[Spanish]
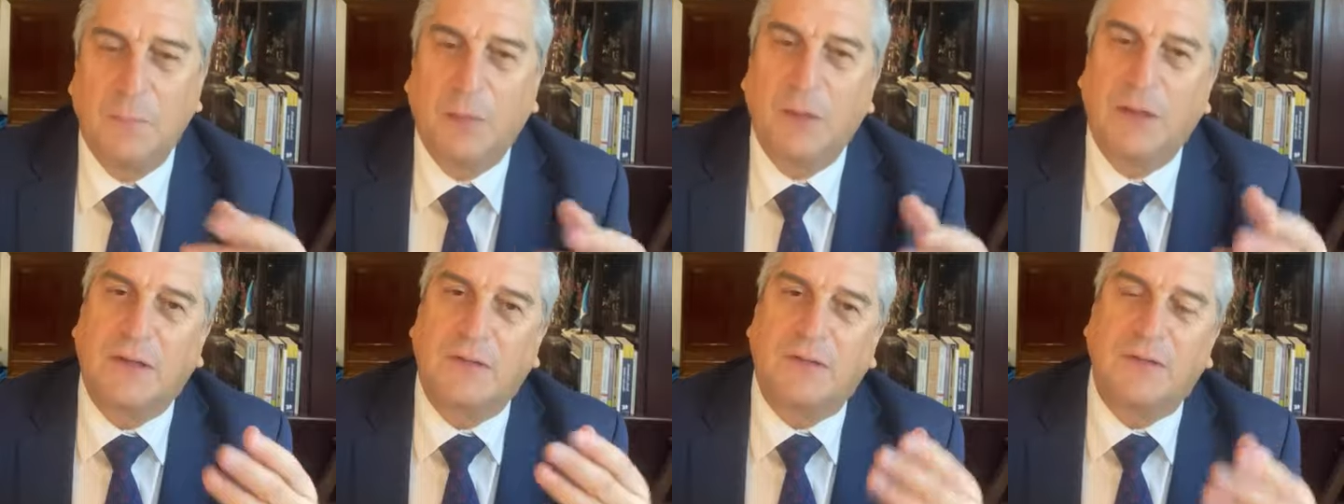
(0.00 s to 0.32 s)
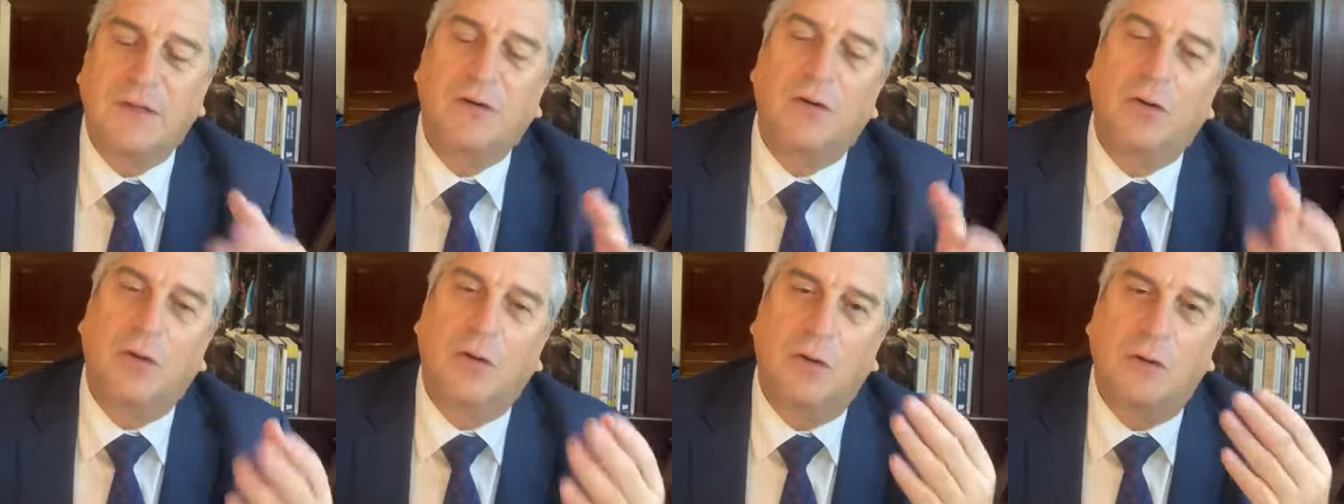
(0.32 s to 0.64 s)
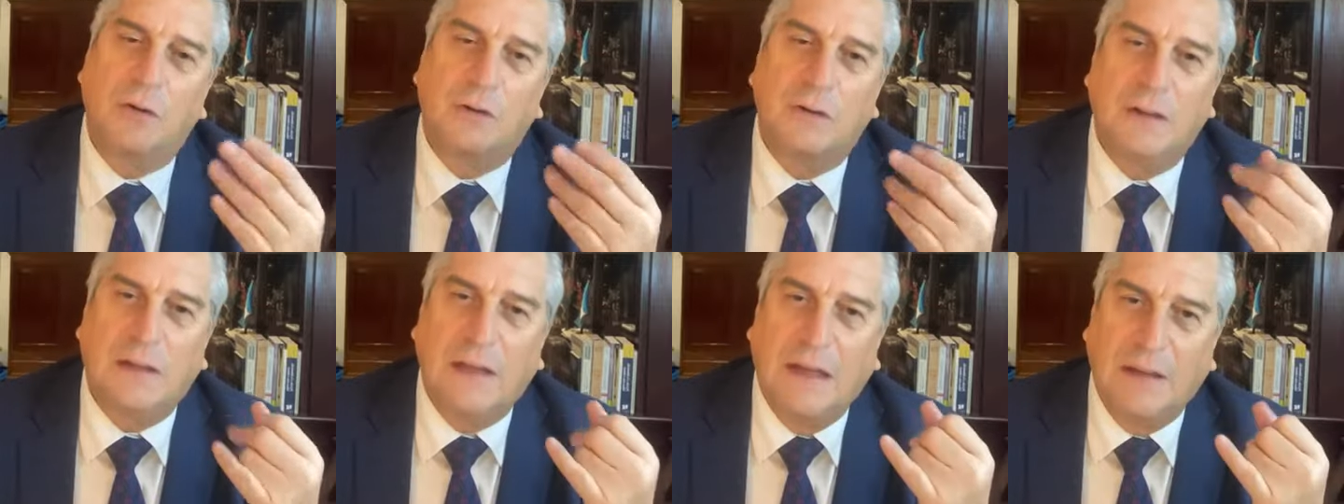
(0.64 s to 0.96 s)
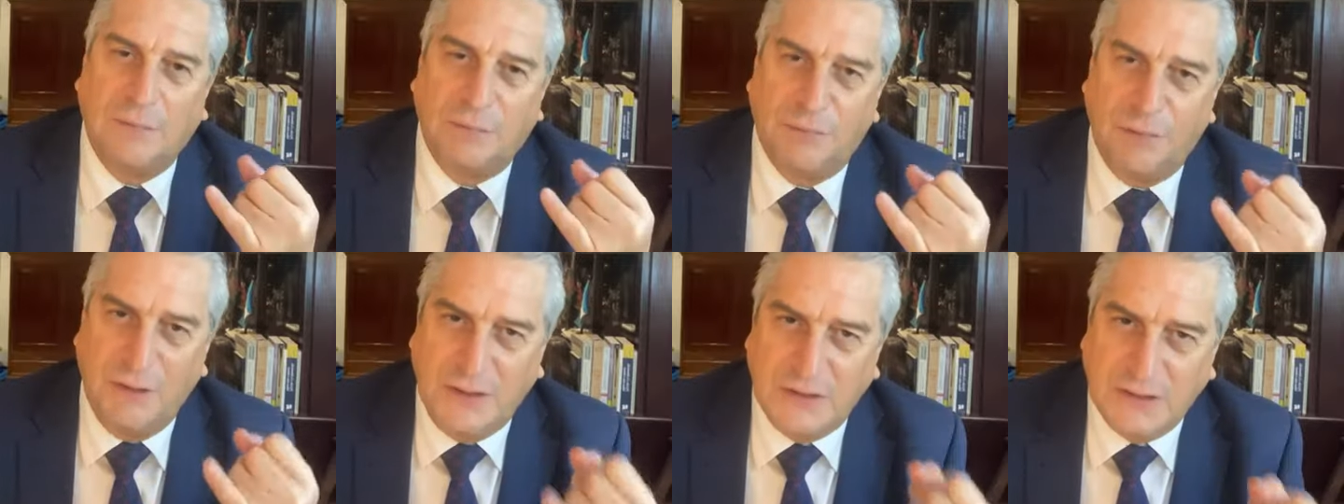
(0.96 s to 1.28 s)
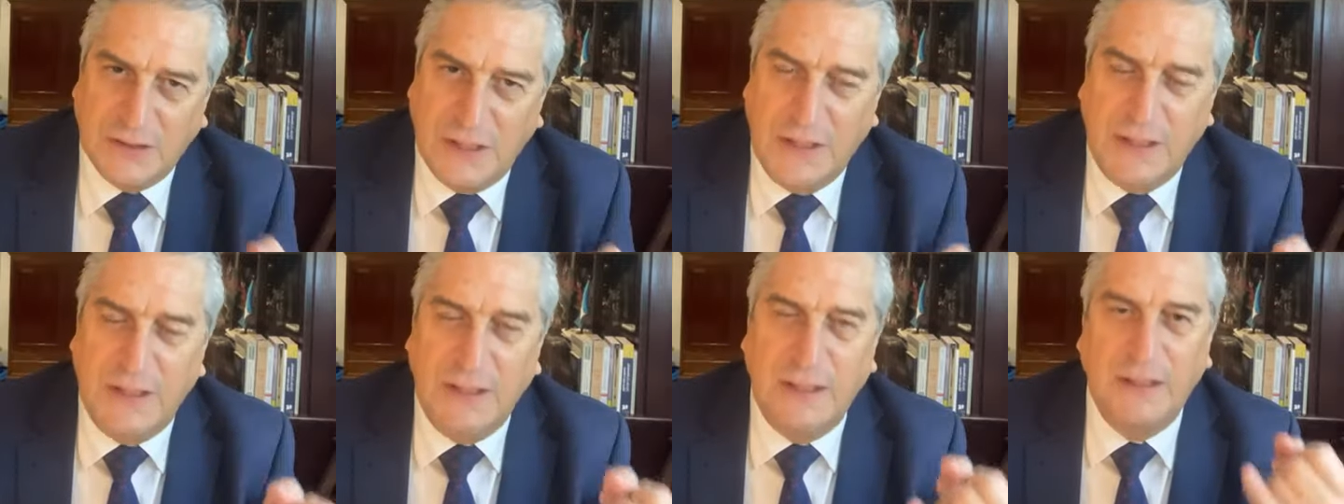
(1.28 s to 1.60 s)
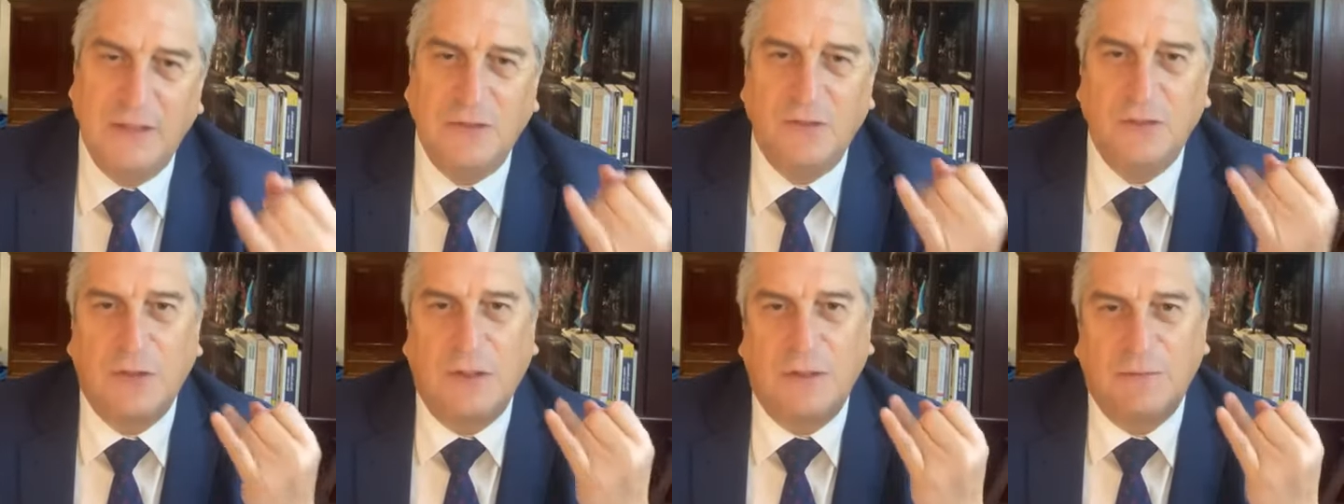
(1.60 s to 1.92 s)
Porque si no, la fecha de
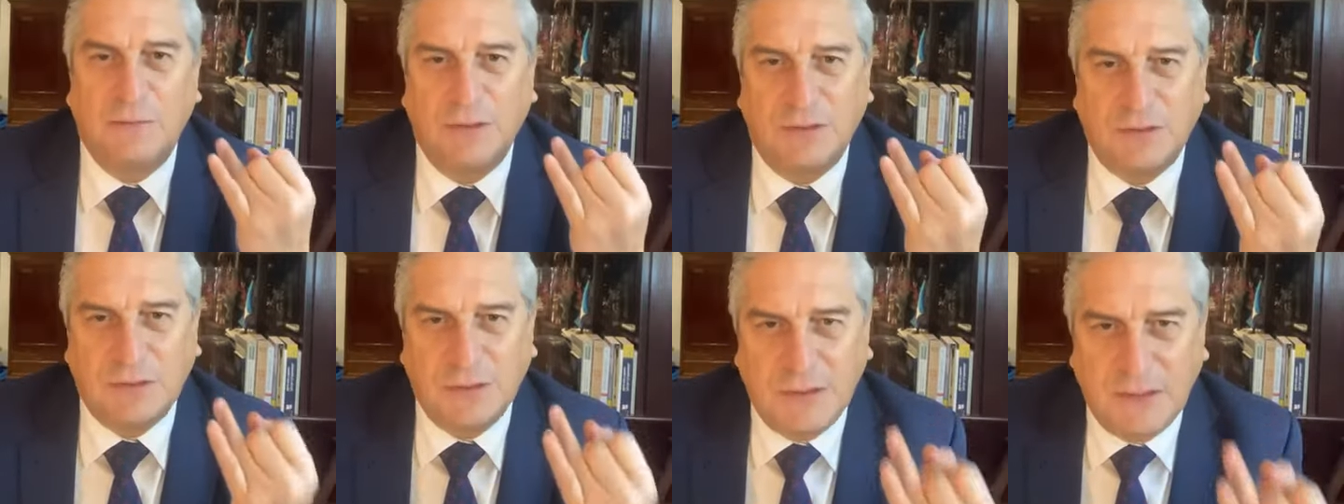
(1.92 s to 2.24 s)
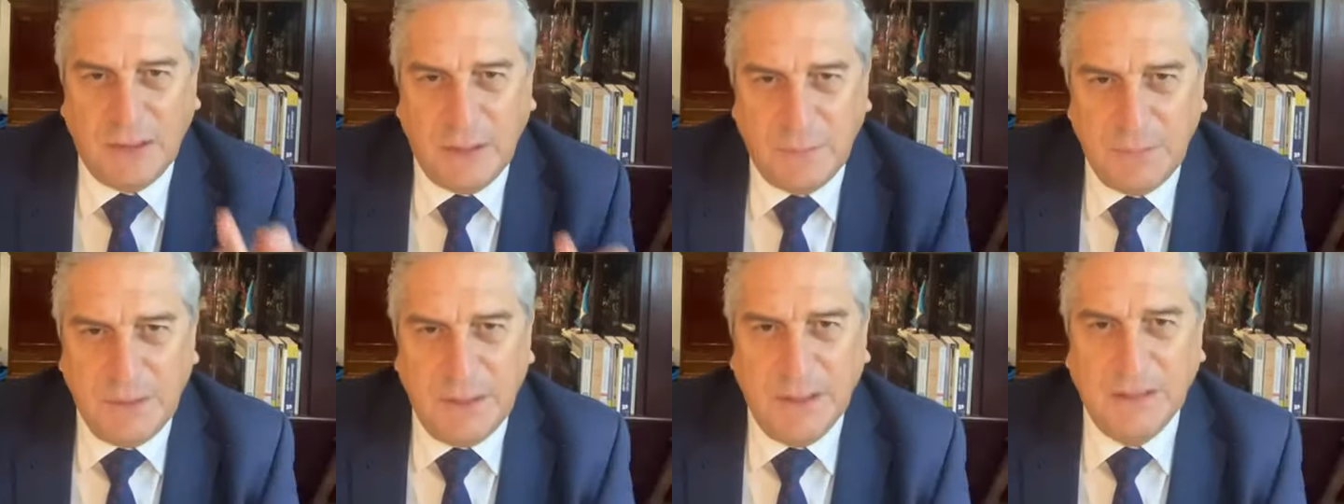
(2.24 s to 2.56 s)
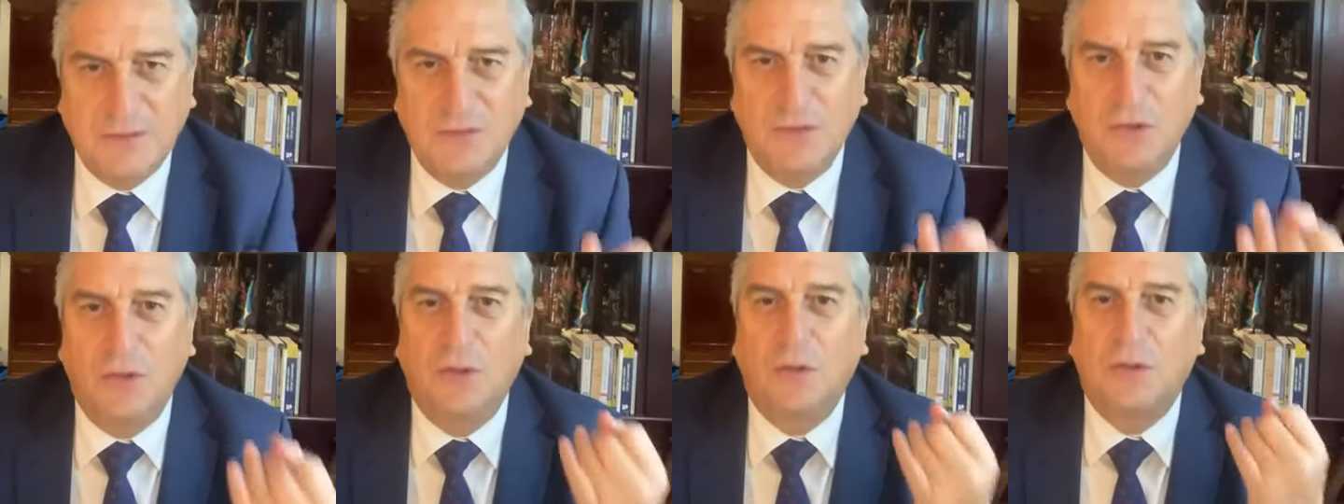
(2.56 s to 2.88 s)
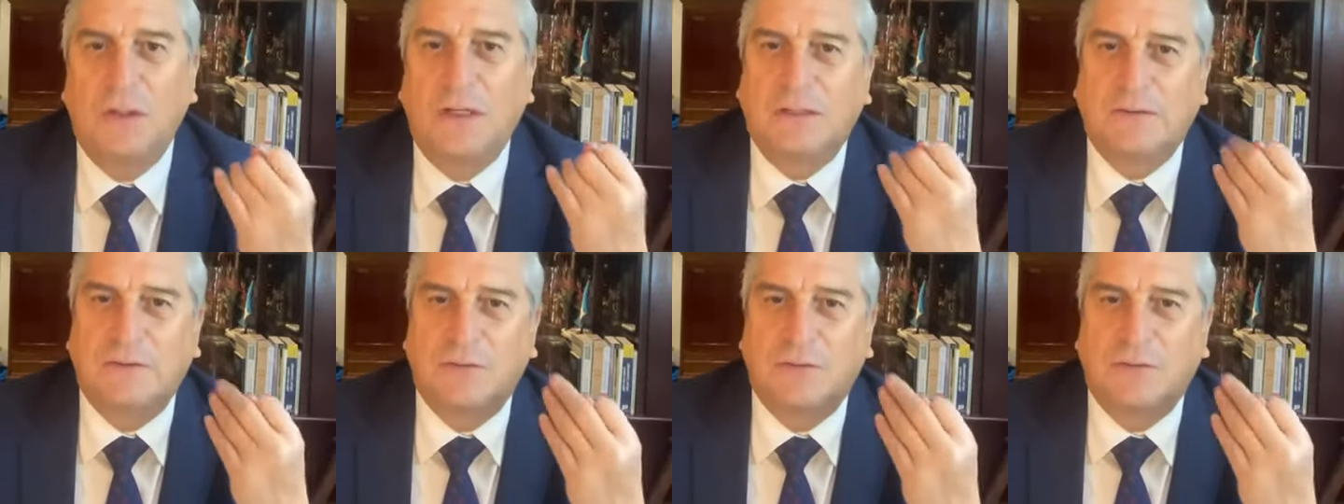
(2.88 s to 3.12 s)
inicio, la fecha de terminación,